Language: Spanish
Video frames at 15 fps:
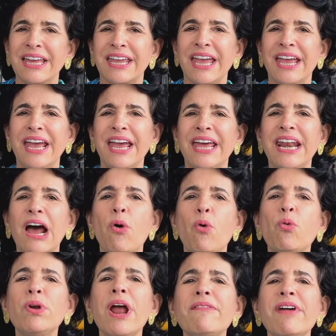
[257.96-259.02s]
que era
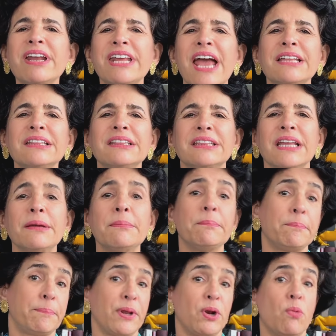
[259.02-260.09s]
una variante,
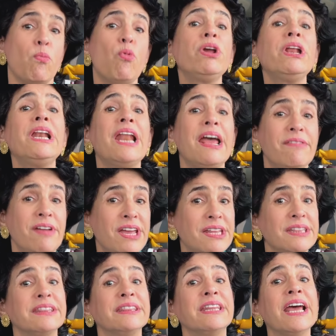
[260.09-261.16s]
pero muy leve,
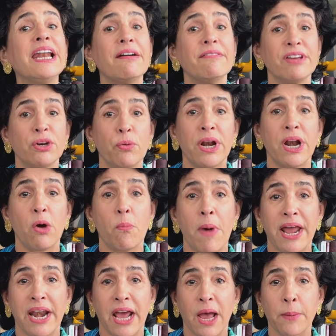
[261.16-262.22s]
de la viruela
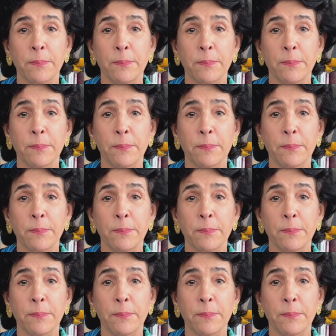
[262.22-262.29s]
humana,